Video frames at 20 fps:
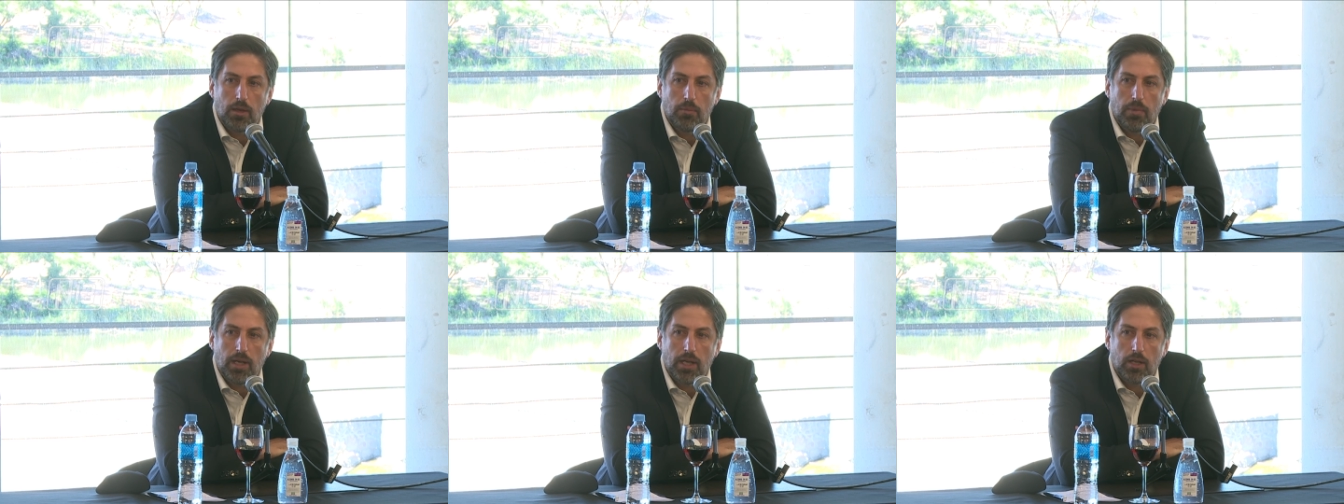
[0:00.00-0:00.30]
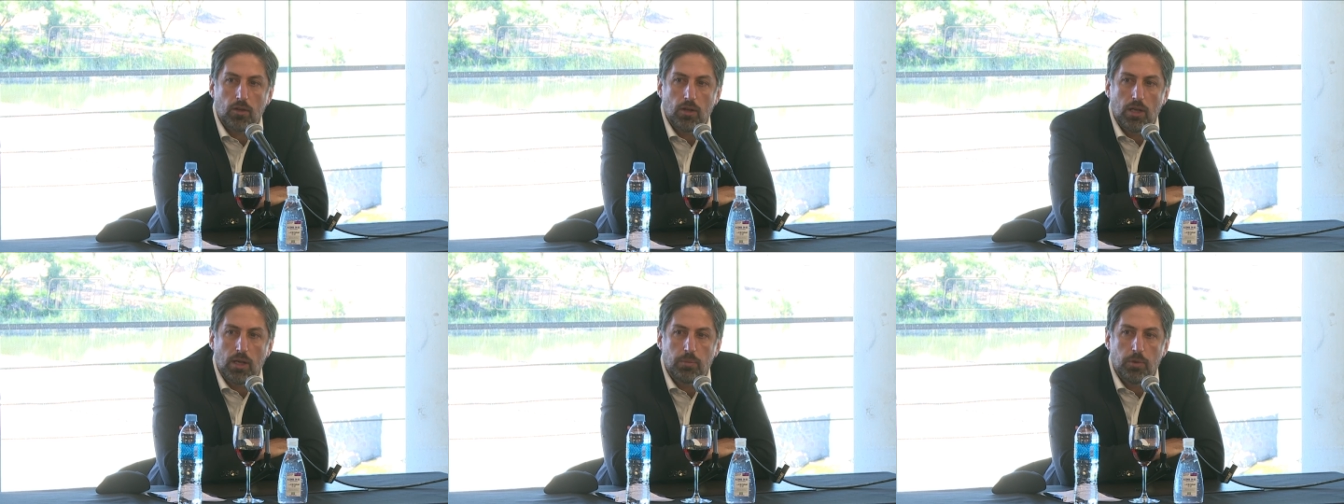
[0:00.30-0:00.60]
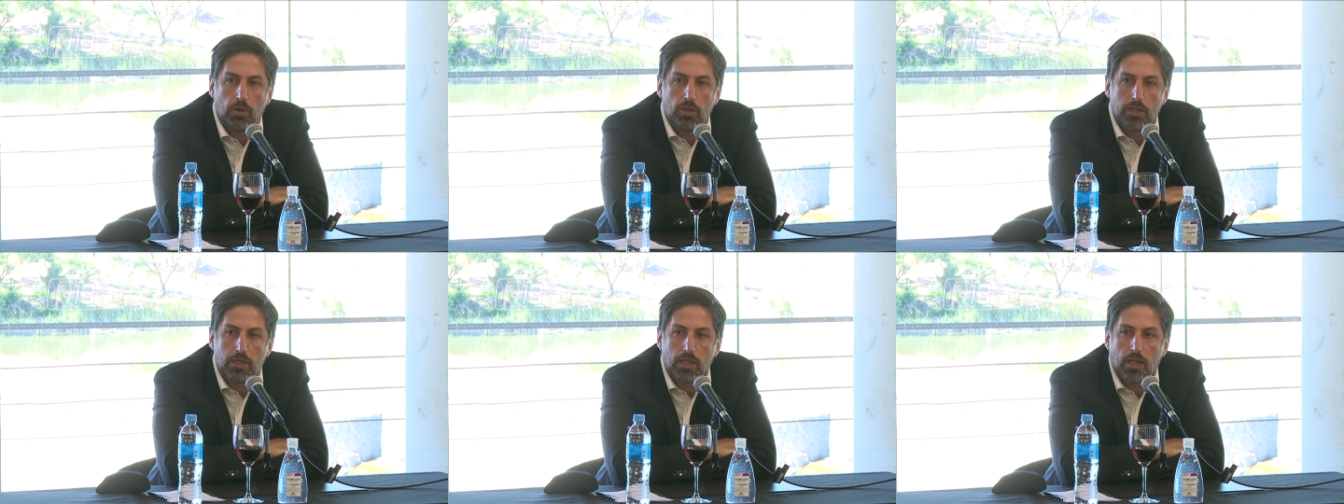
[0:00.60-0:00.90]
el marco de las
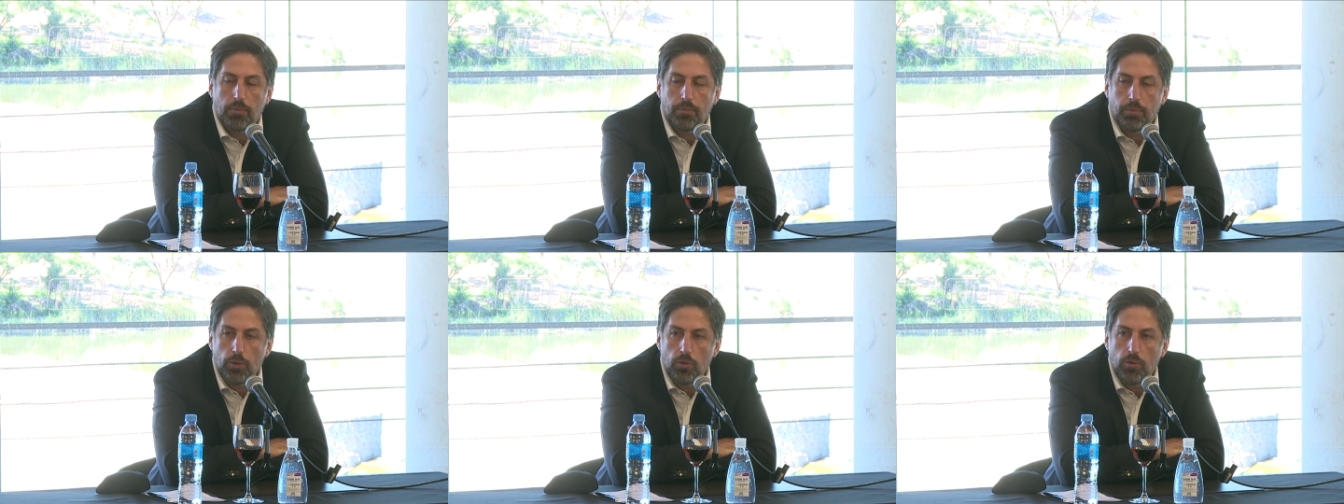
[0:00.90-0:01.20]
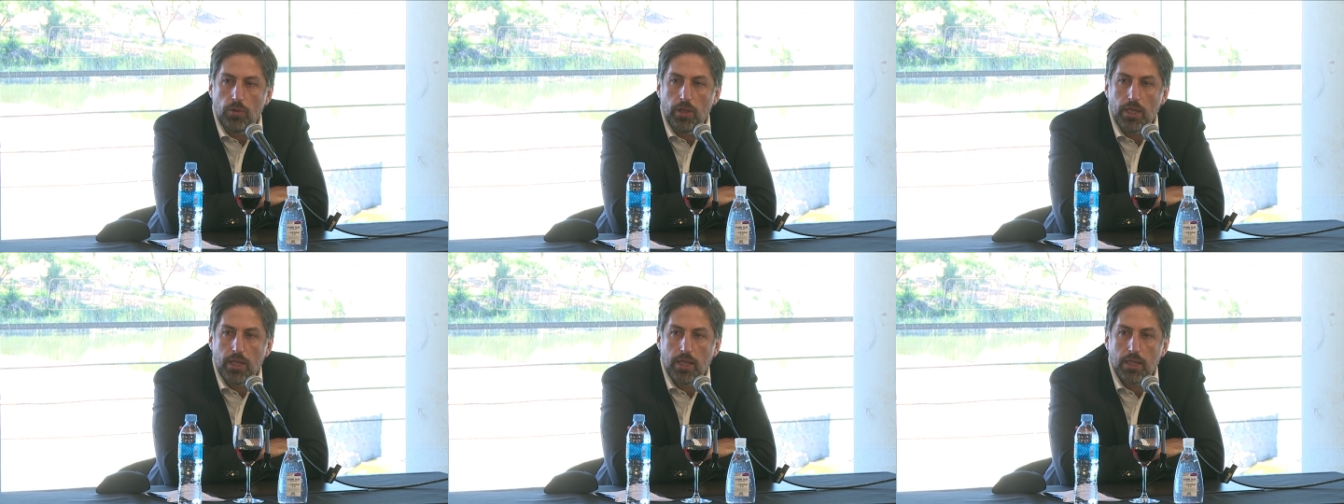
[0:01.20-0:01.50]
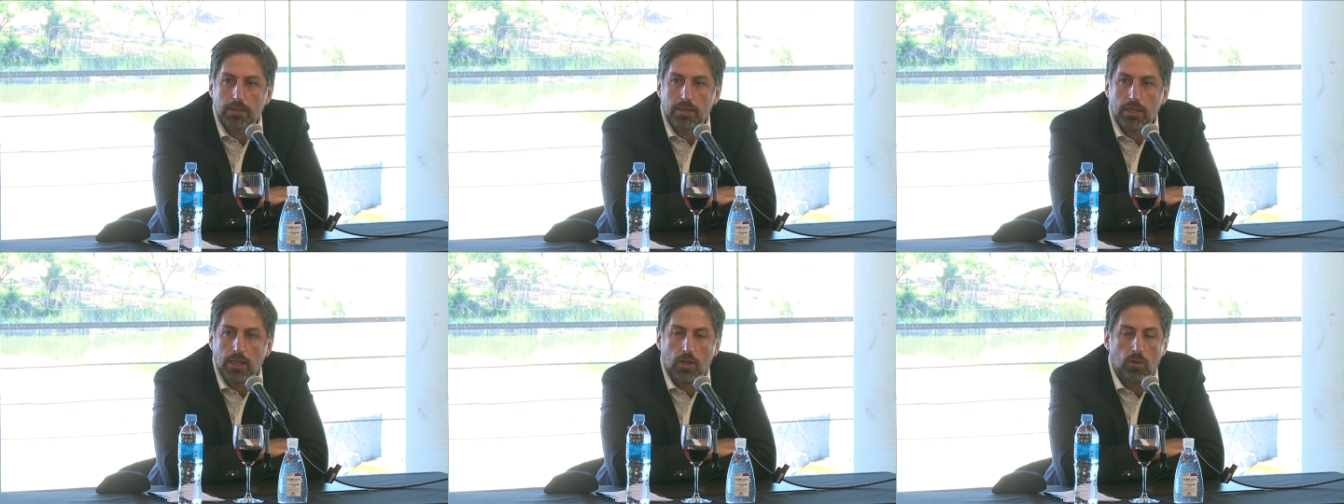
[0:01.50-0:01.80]
políticas
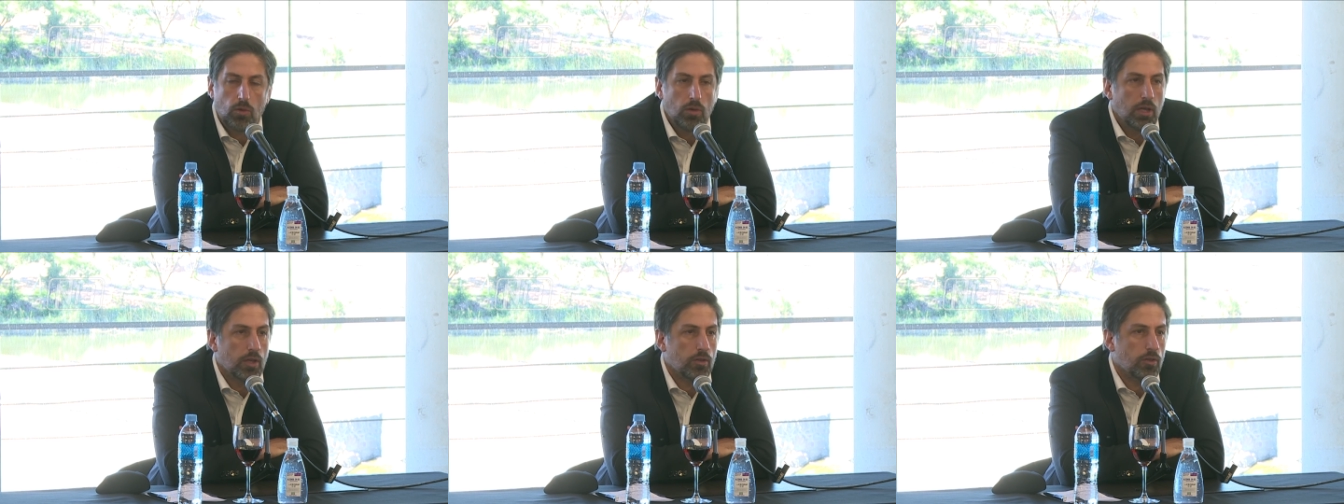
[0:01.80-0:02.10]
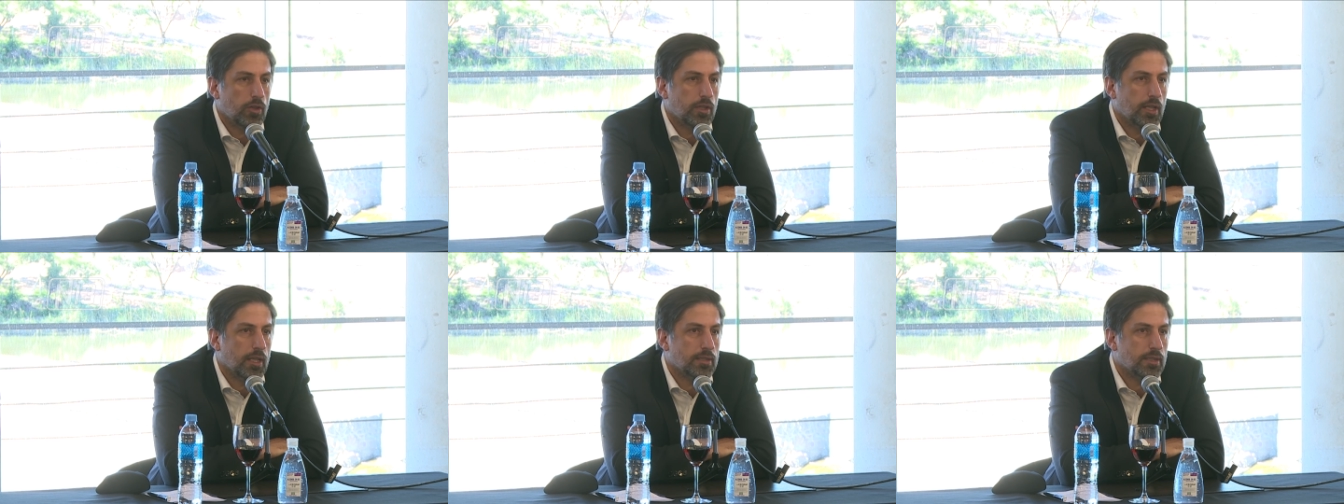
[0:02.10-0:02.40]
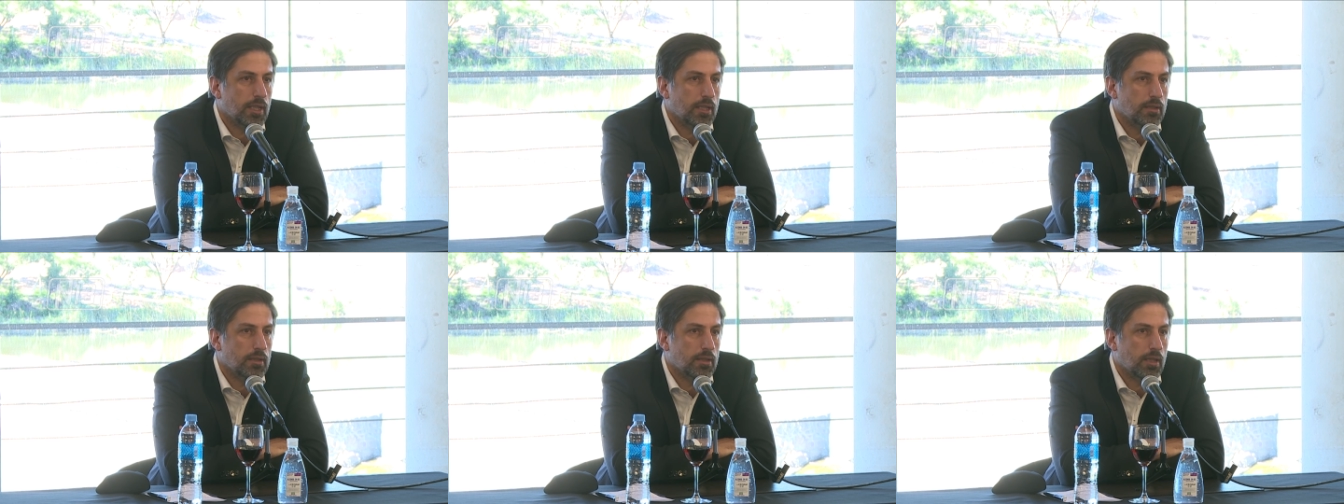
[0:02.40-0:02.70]
públicas y la escuela no está
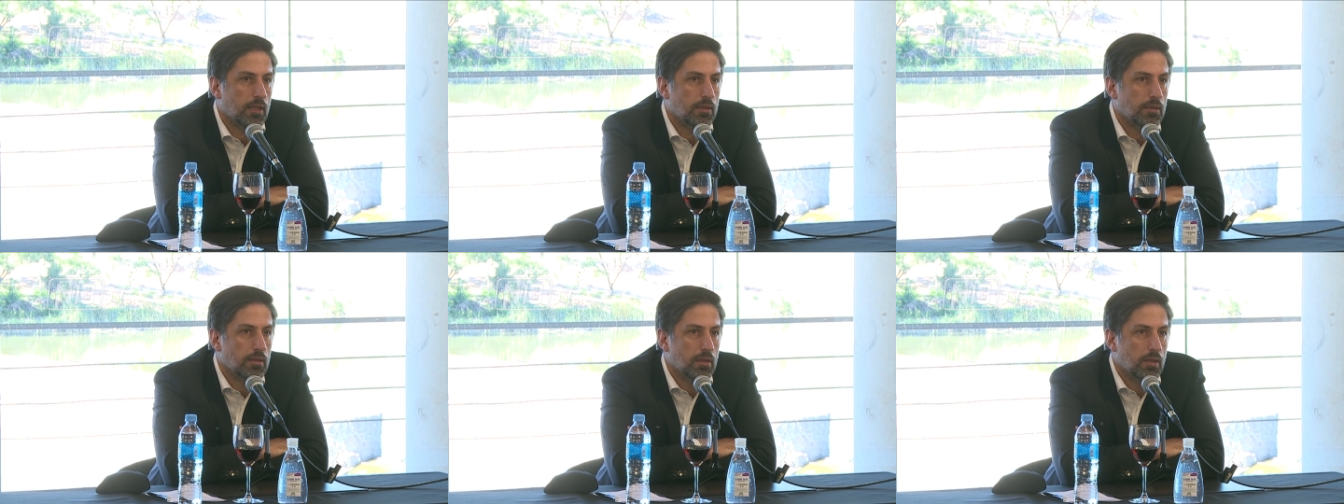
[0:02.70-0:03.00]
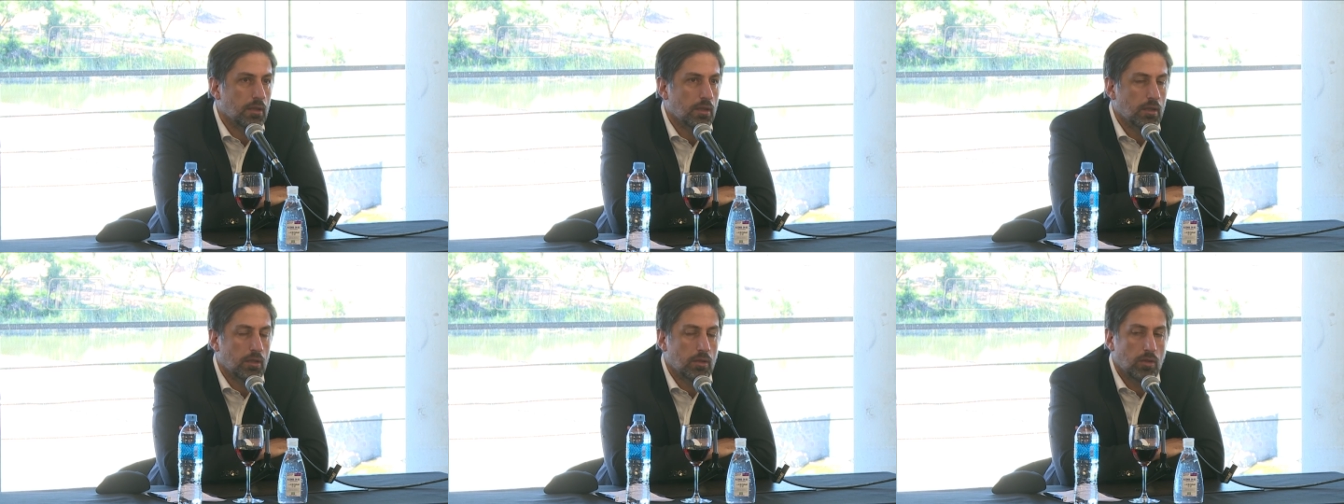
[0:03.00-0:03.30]
exenta.